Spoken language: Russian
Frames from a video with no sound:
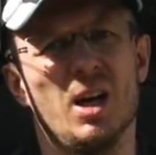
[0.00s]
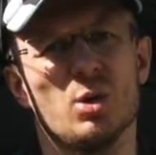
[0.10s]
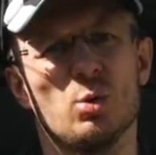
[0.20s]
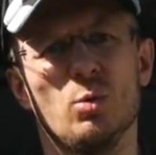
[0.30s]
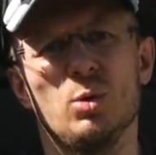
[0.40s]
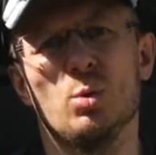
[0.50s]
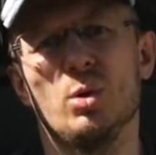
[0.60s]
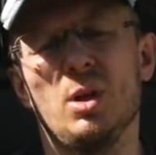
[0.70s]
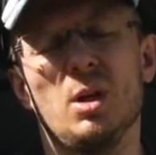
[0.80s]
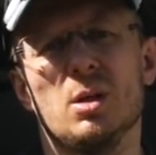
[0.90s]
что в
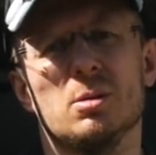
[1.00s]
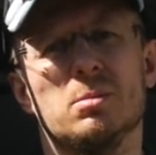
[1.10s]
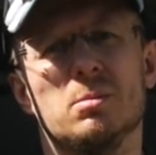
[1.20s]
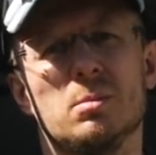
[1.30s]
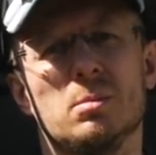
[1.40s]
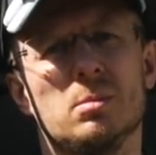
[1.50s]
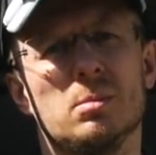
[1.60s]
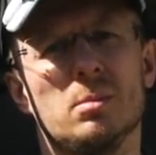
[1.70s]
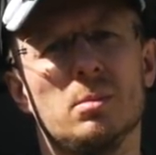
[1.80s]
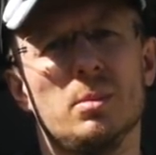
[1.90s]
итоге
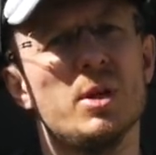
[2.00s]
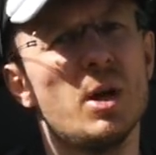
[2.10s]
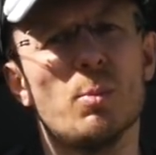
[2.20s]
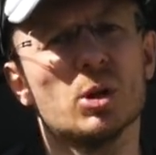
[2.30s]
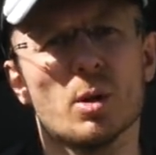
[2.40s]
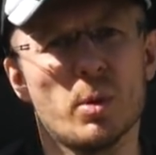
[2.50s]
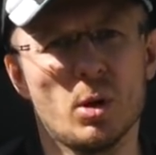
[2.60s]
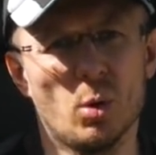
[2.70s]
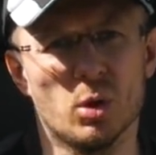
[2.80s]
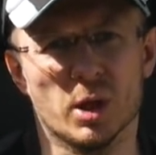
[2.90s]
Неремонтно
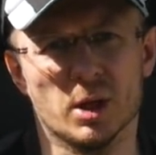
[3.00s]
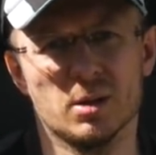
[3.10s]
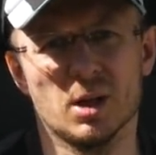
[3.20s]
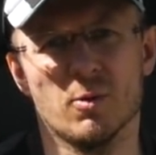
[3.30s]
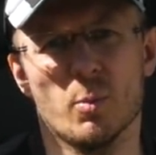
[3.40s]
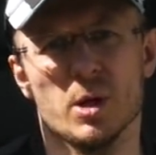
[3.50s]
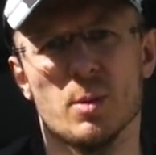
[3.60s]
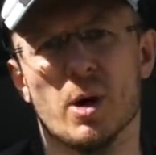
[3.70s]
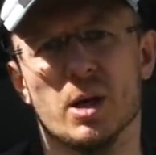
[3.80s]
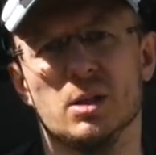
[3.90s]
неремонтнопригодна, как вы
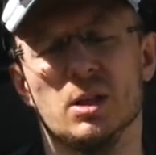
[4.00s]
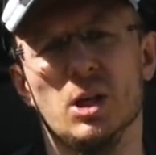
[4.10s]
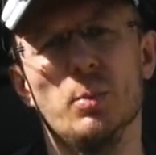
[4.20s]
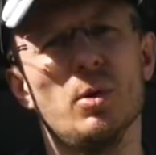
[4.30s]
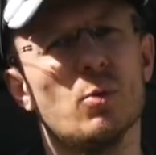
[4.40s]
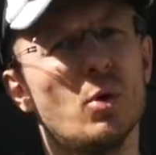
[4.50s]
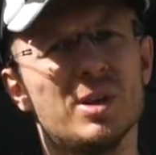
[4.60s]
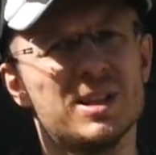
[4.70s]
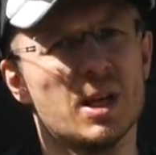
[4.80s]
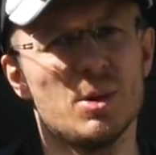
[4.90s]
понимаете, и
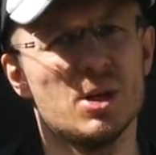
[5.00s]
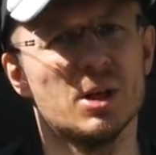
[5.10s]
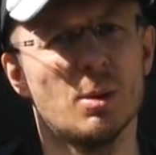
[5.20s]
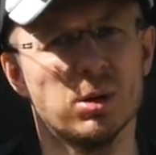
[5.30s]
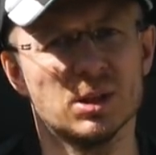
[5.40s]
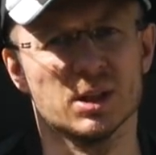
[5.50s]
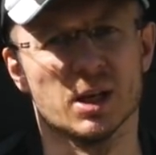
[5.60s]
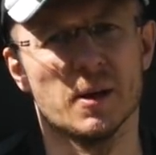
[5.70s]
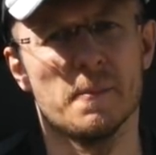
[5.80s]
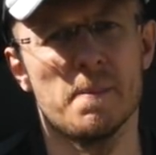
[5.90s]
приводит к замене
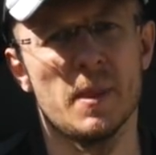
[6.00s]
ГБЦ.